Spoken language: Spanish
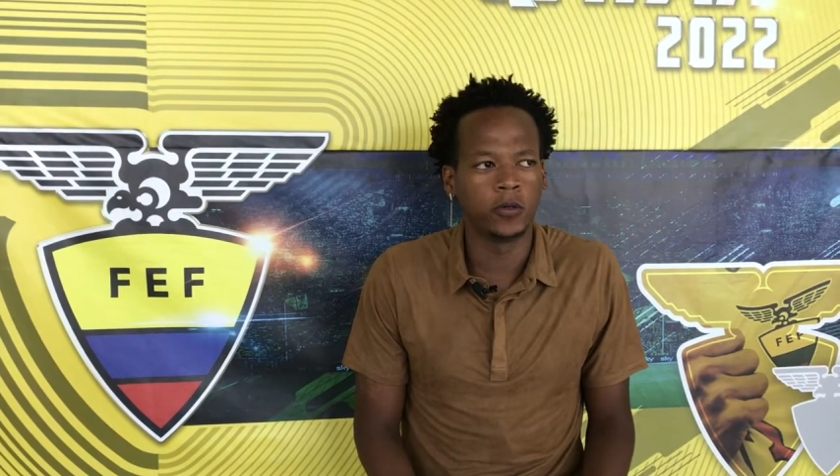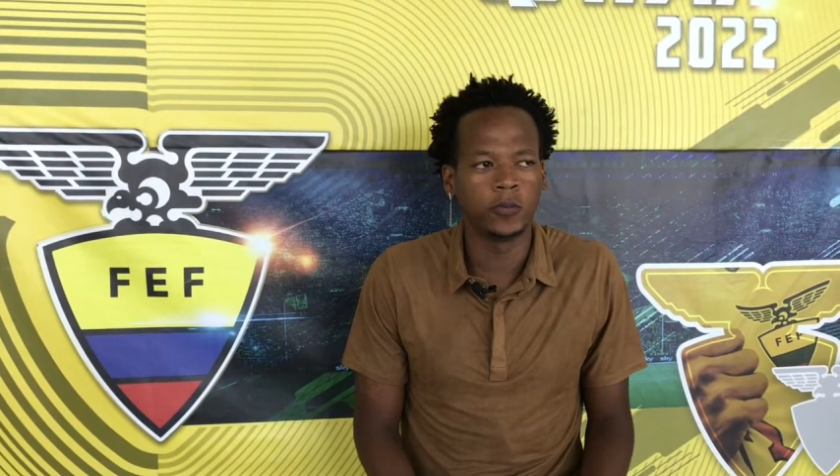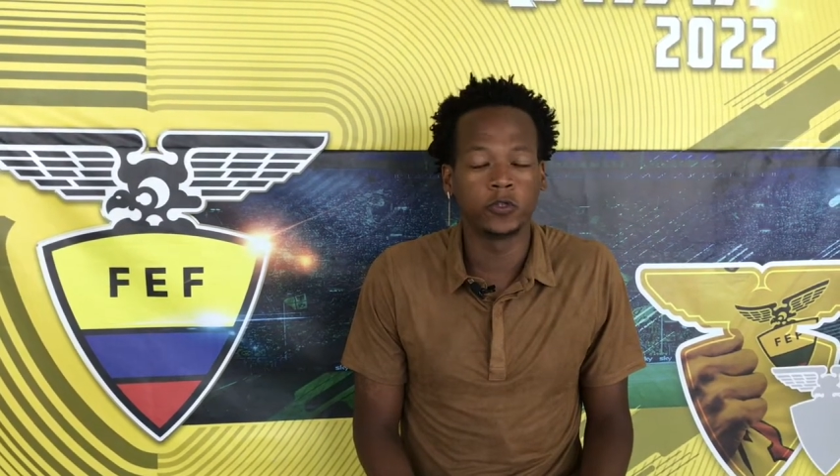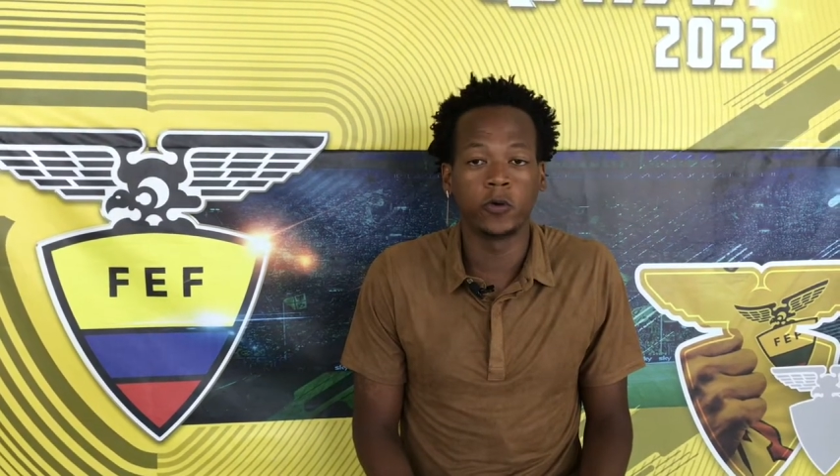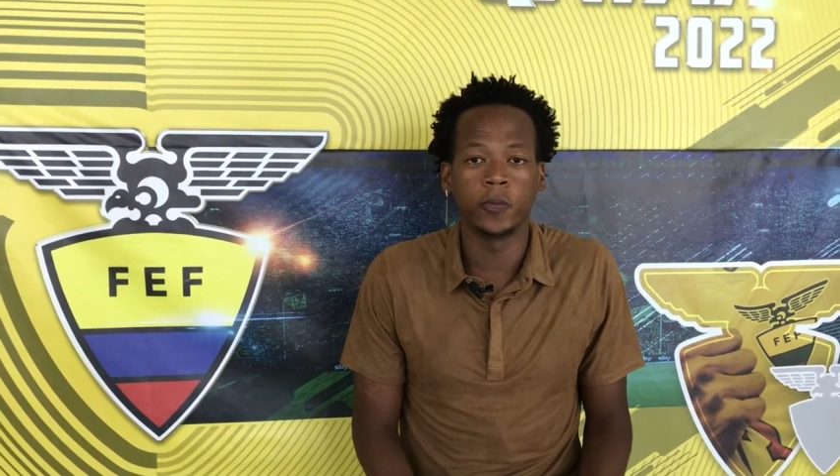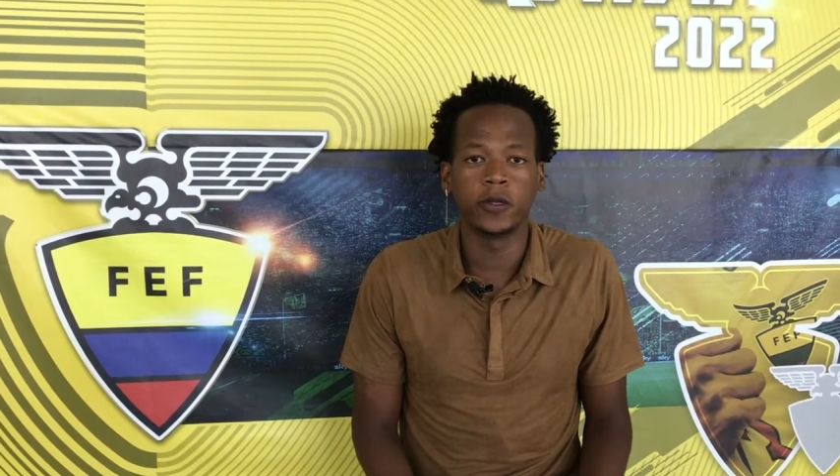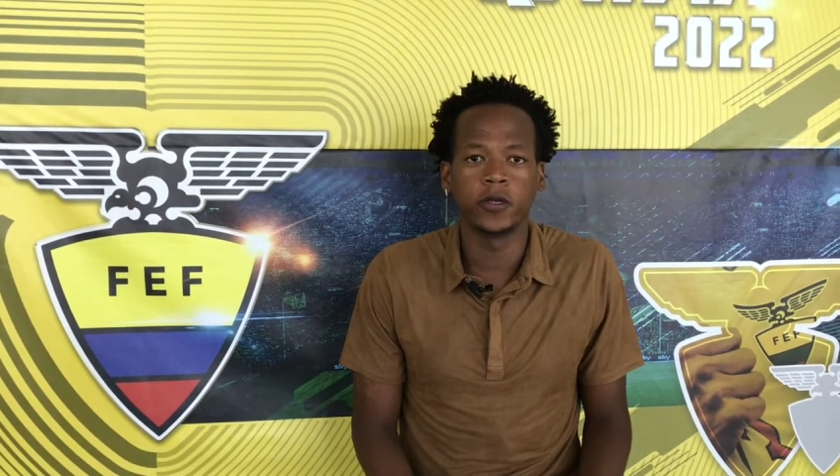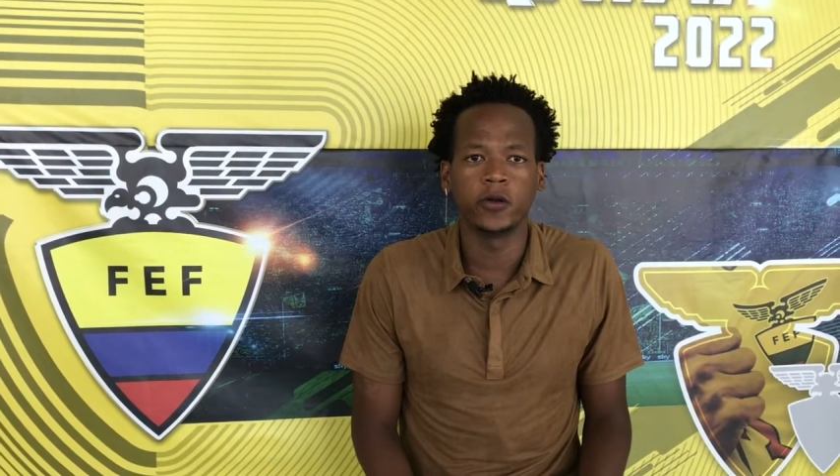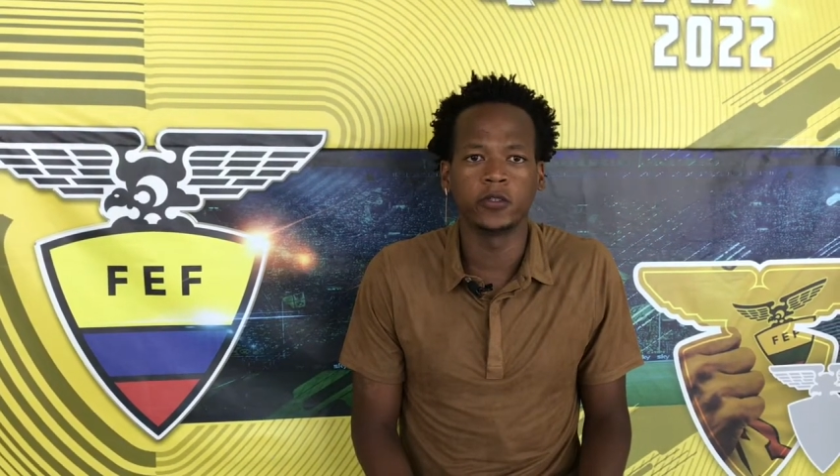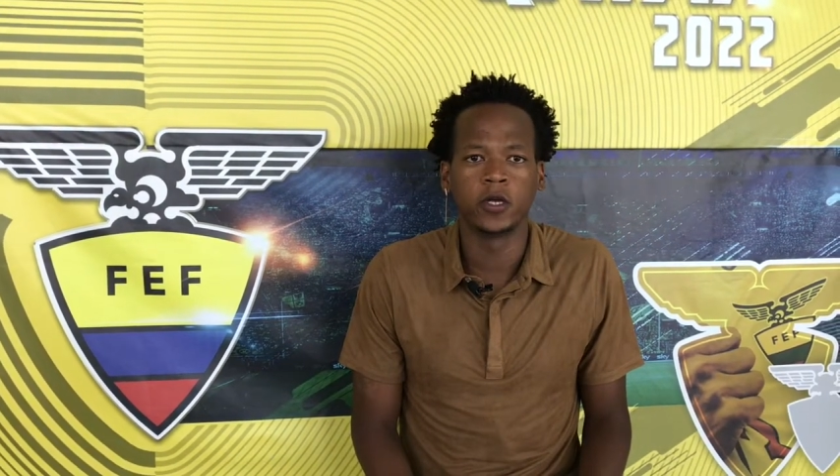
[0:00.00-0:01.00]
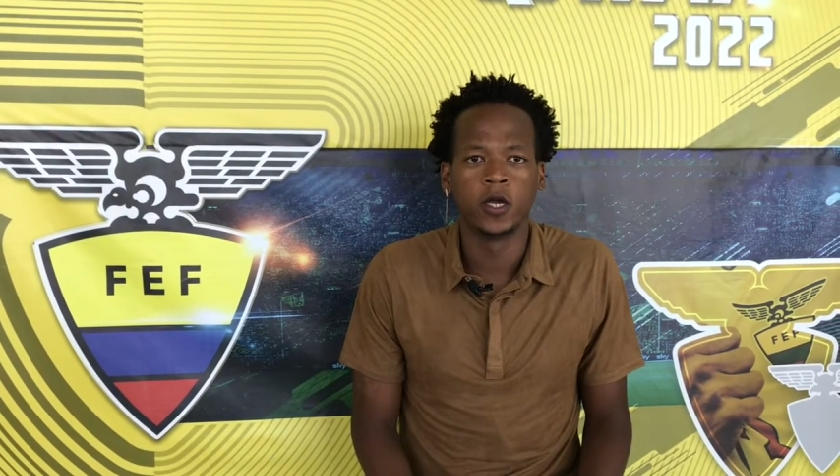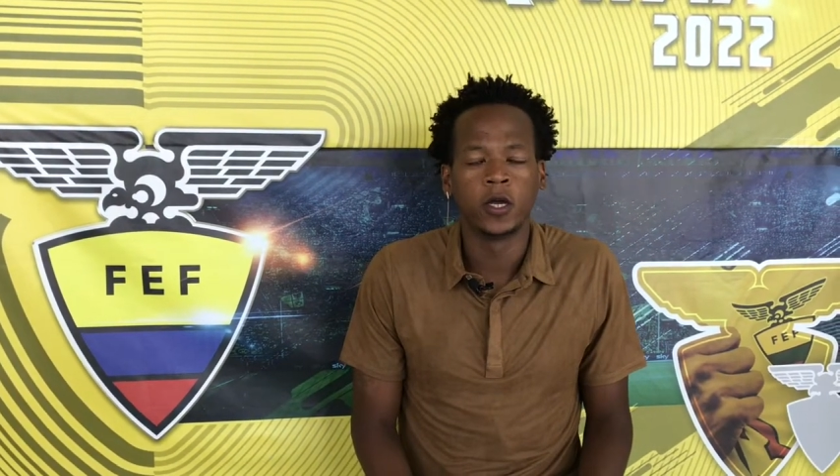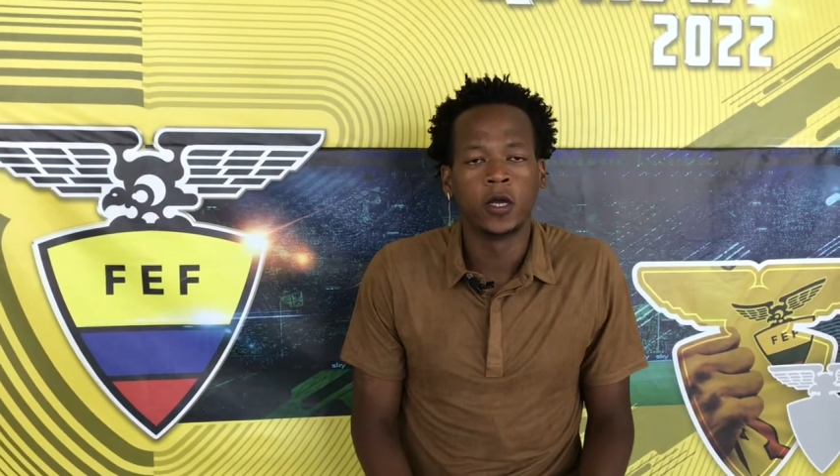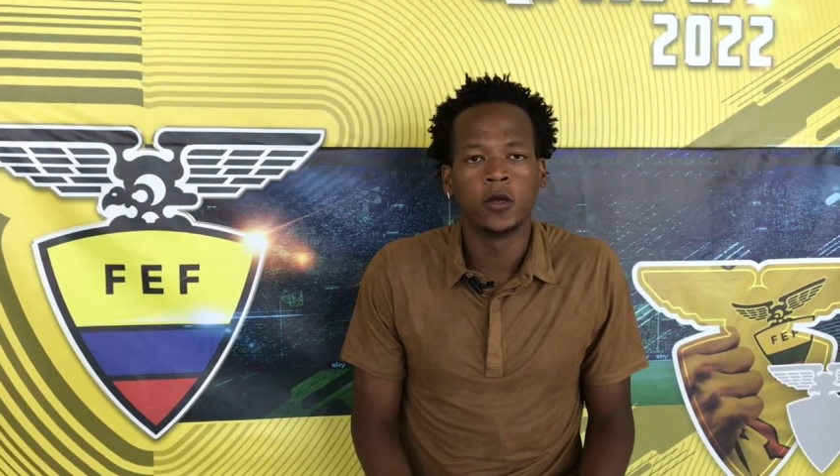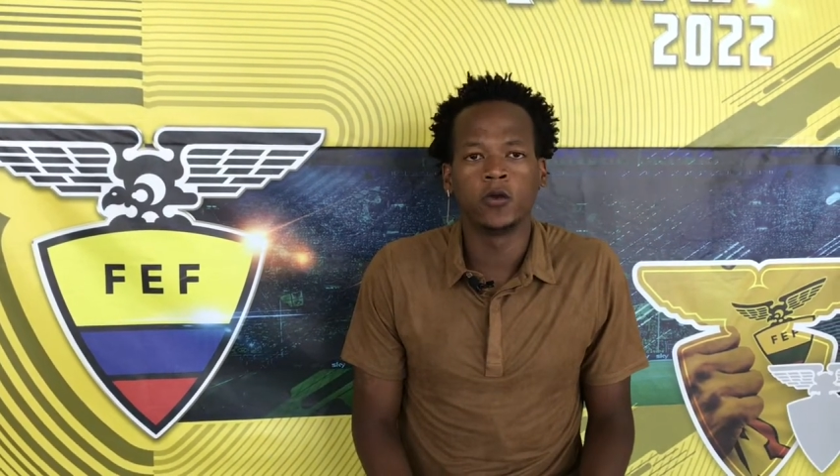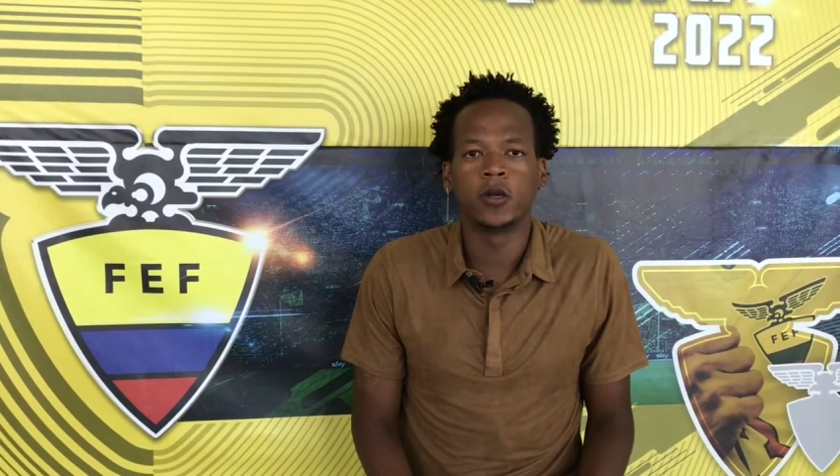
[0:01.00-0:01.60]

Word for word: mis compañeros, los